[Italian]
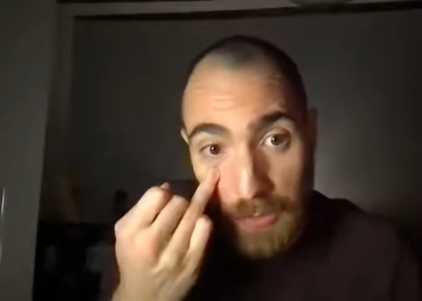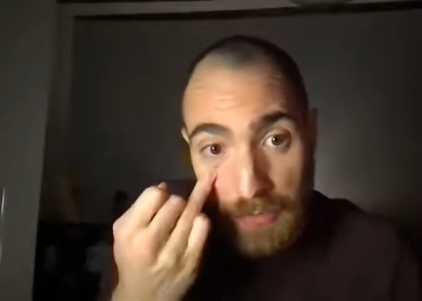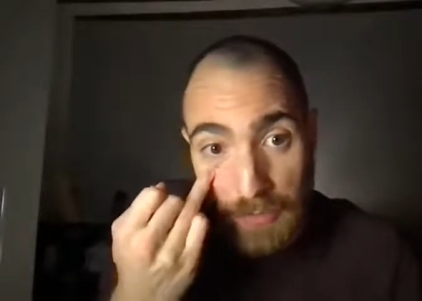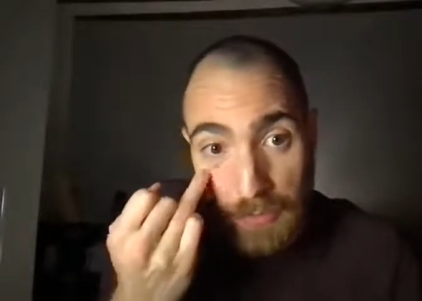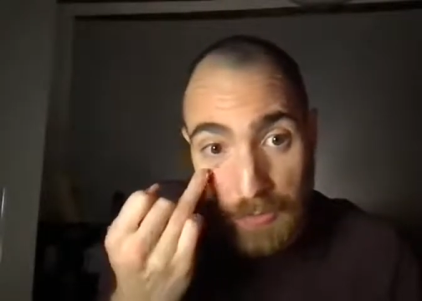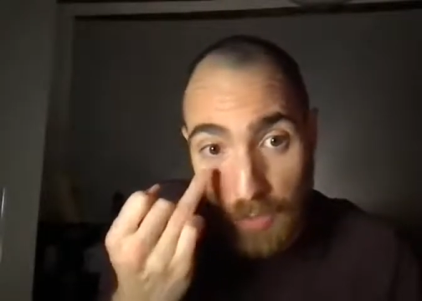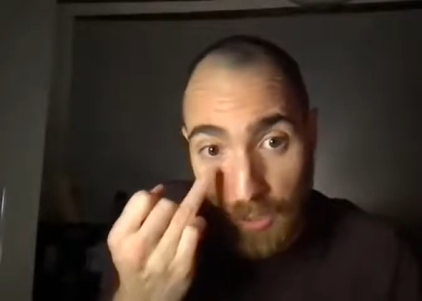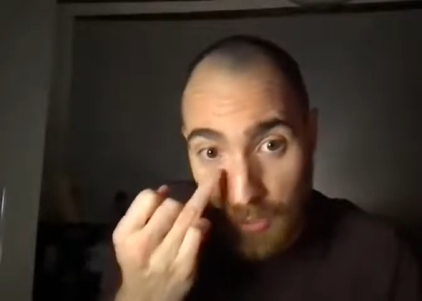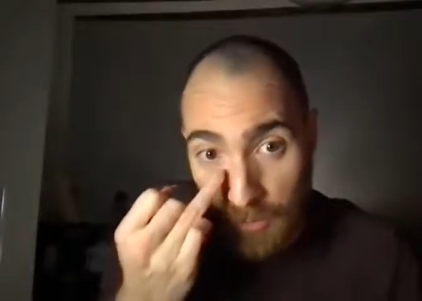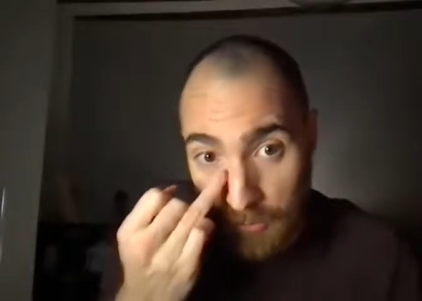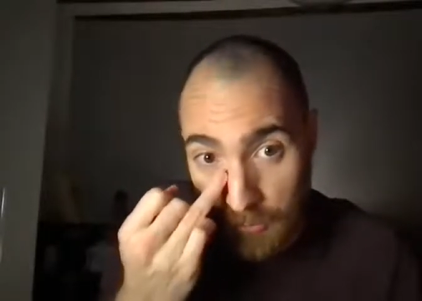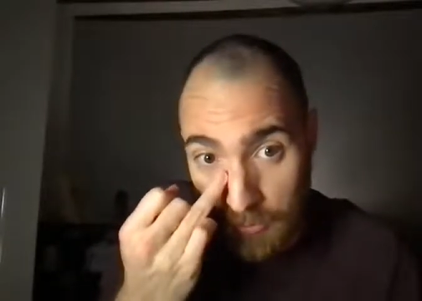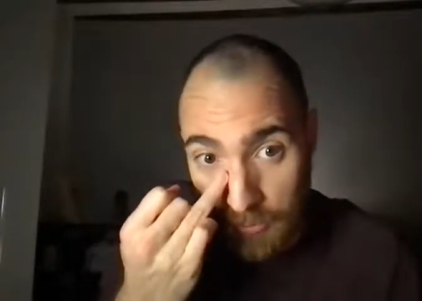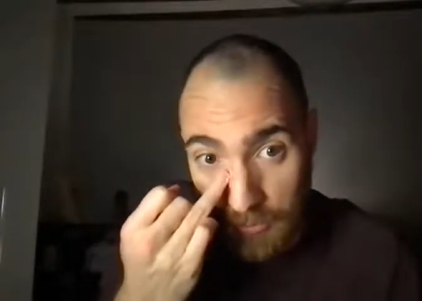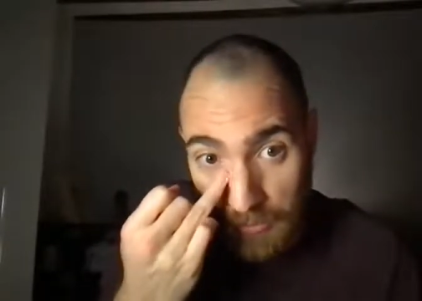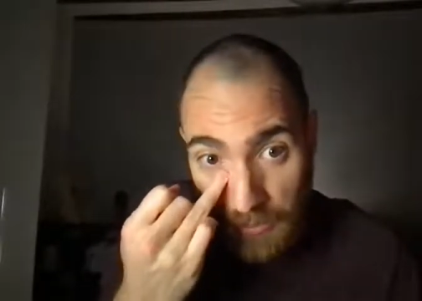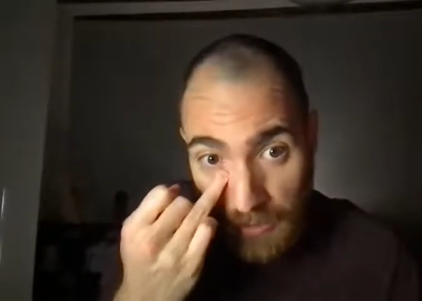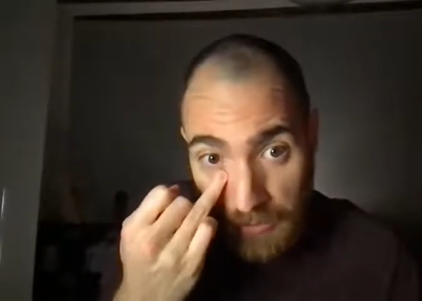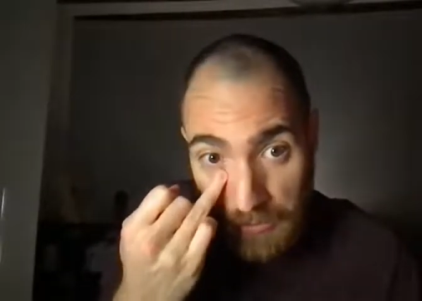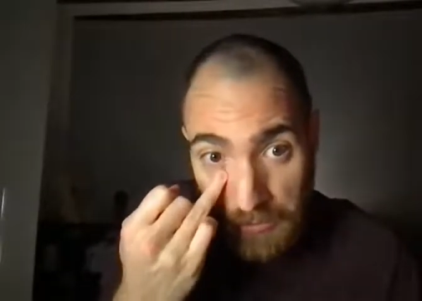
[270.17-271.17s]

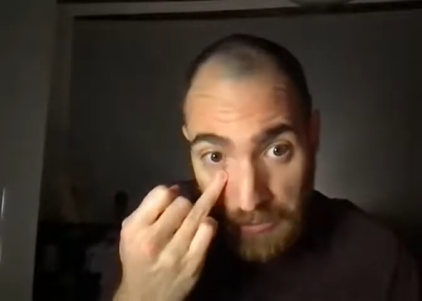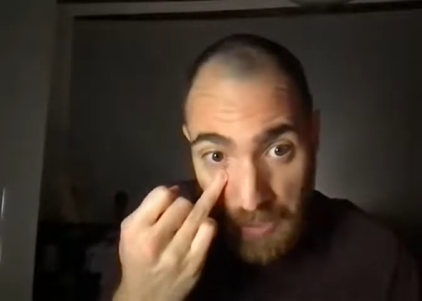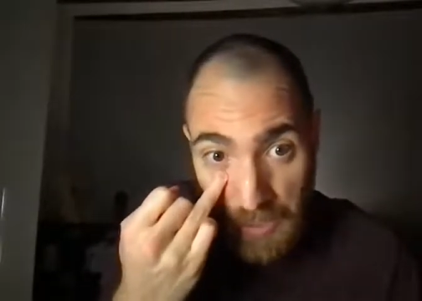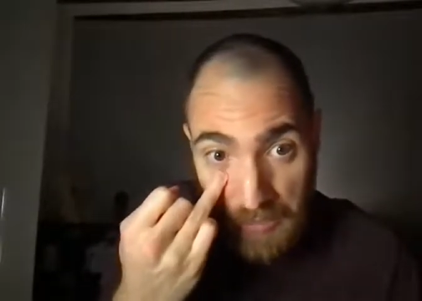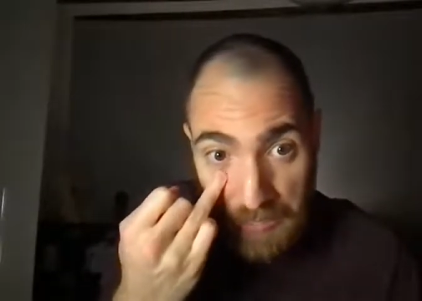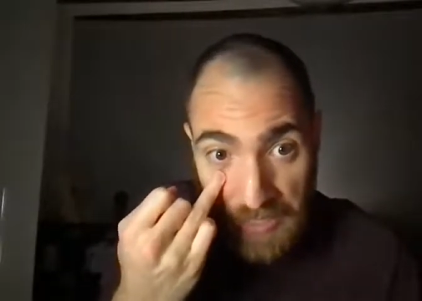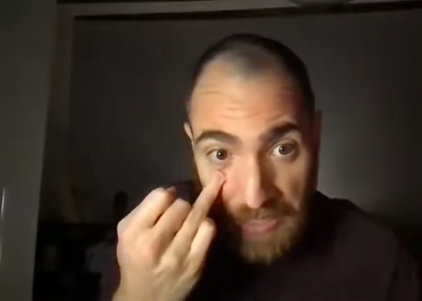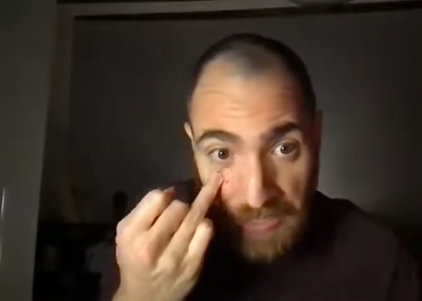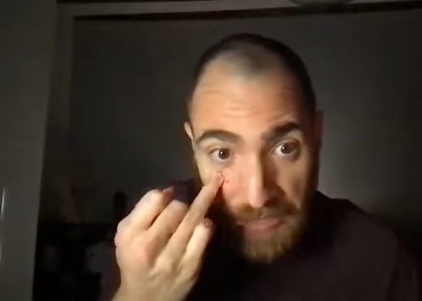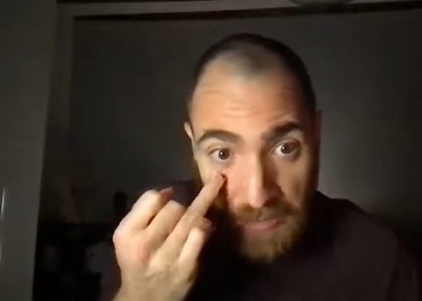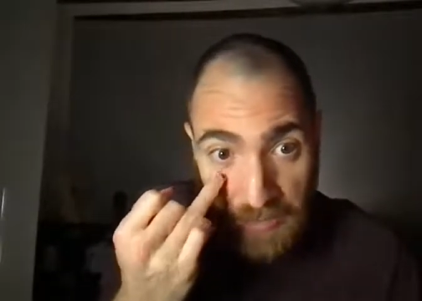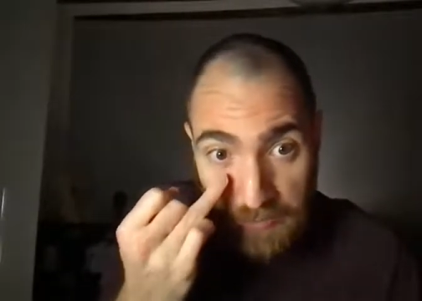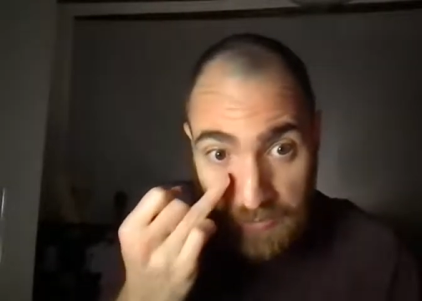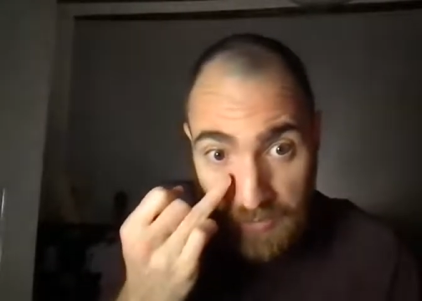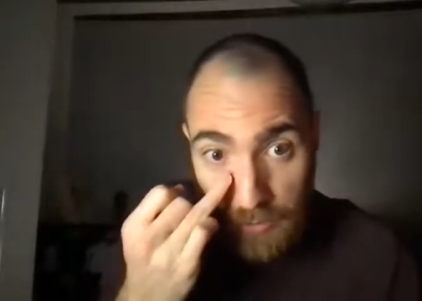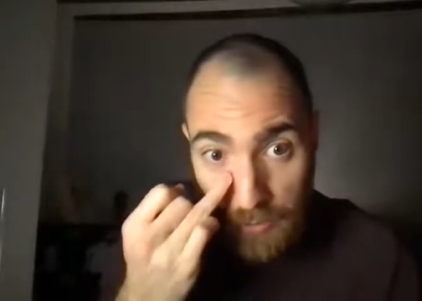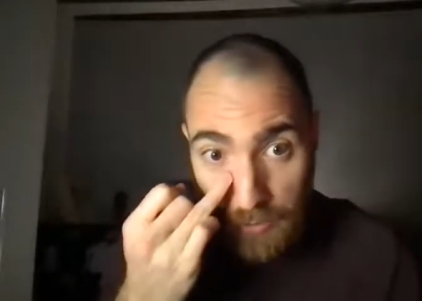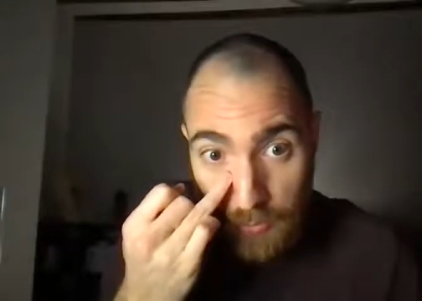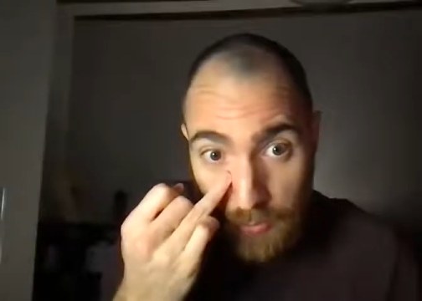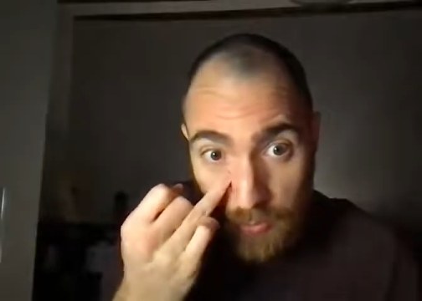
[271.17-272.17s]
lavorano tranquillamente
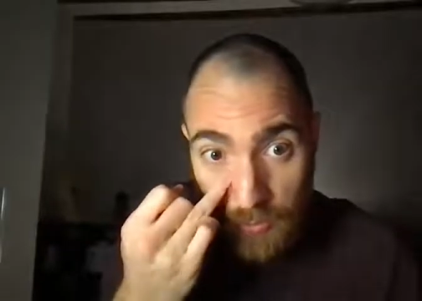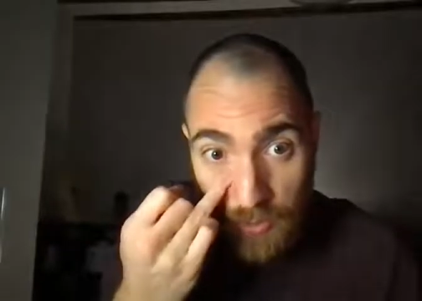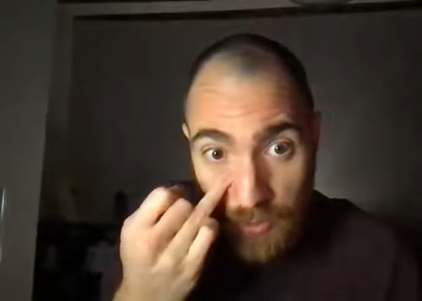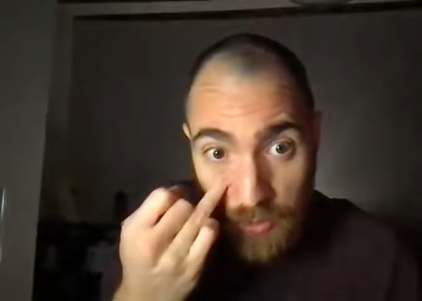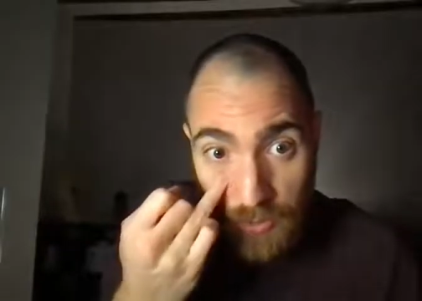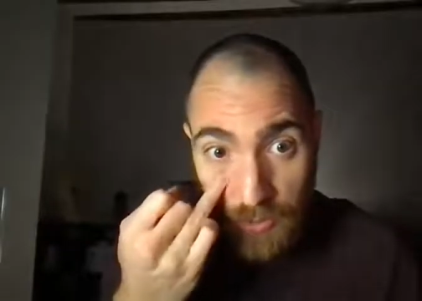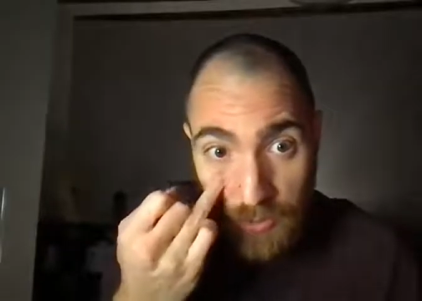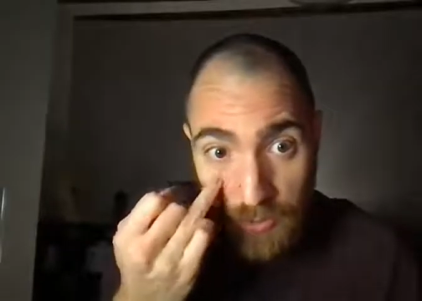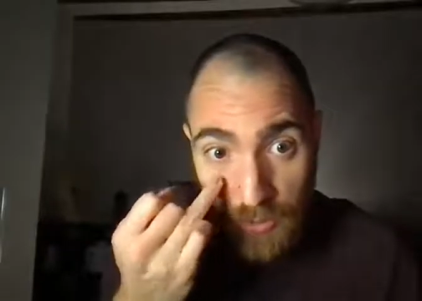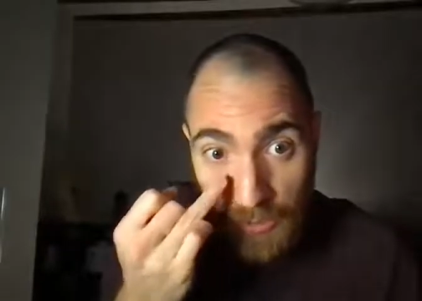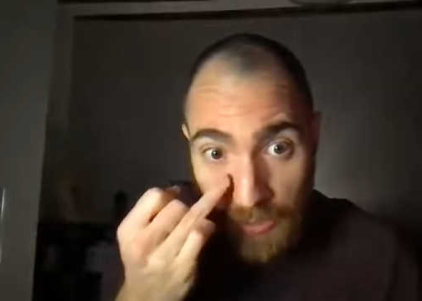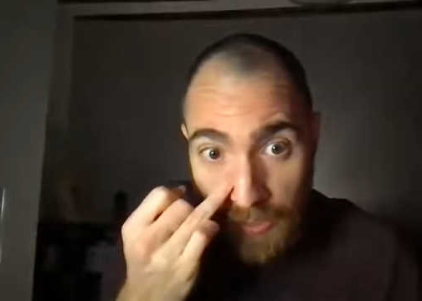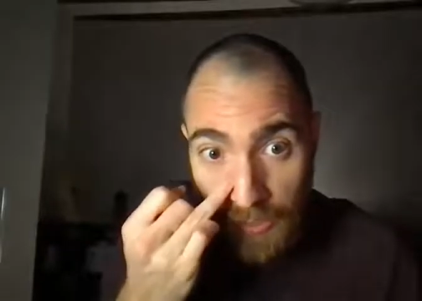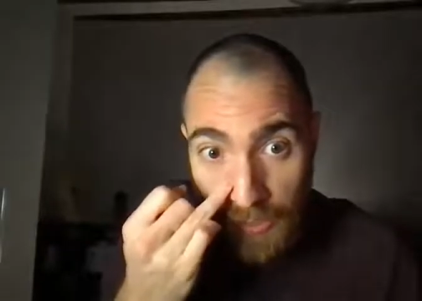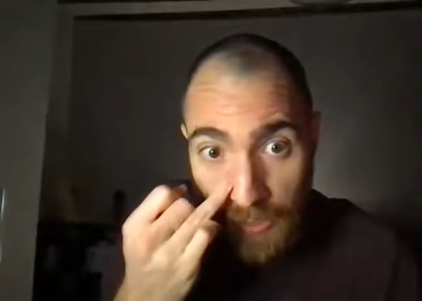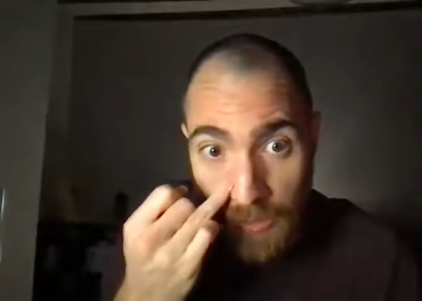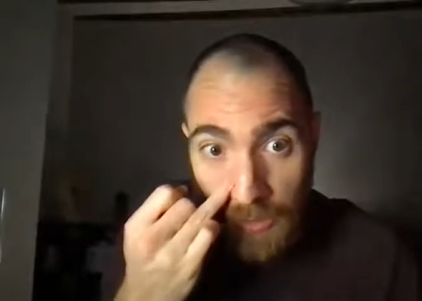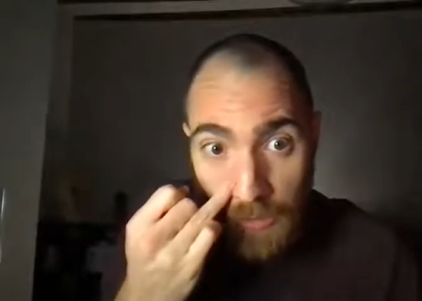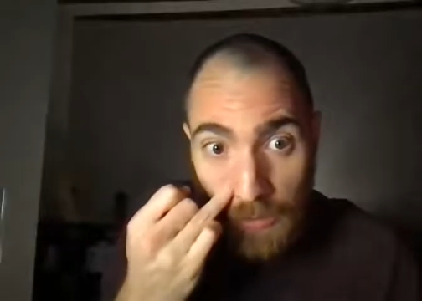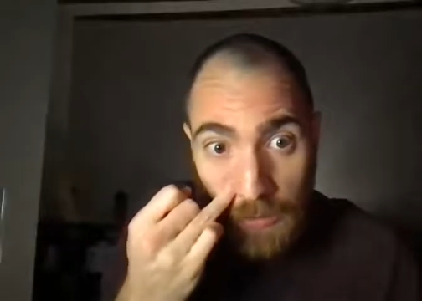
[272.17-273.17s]
fino alle 11 di
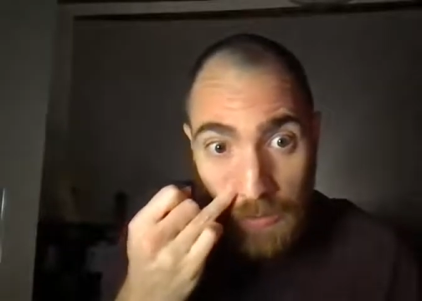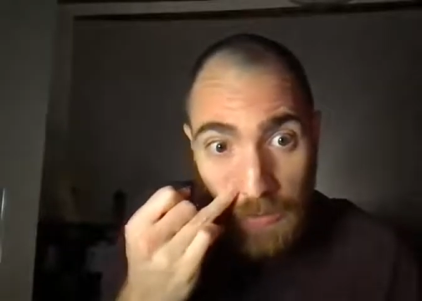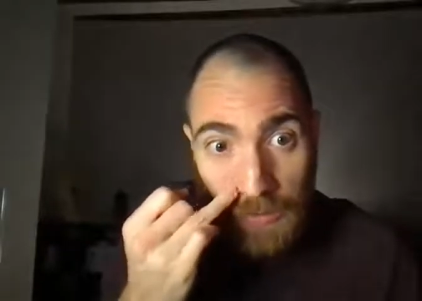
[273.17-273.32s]
sera,